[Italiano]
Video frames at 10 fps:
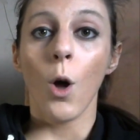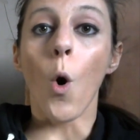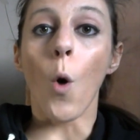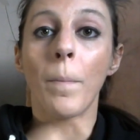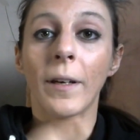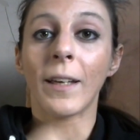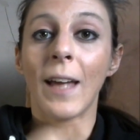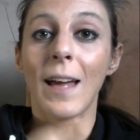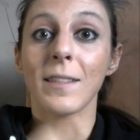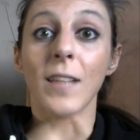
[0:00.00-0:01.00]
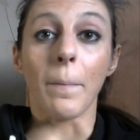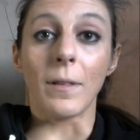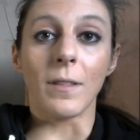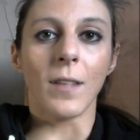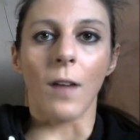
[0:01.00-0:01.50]
o perché stai
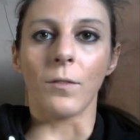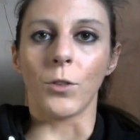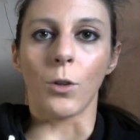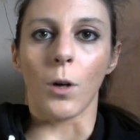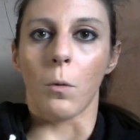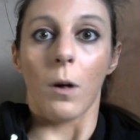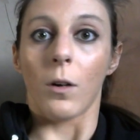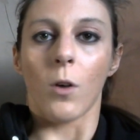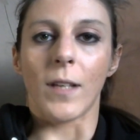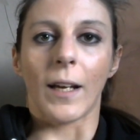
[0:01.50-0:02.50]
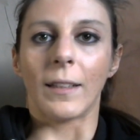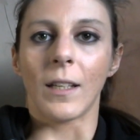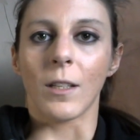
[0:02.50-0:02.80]
pensando a qualcosa che ti è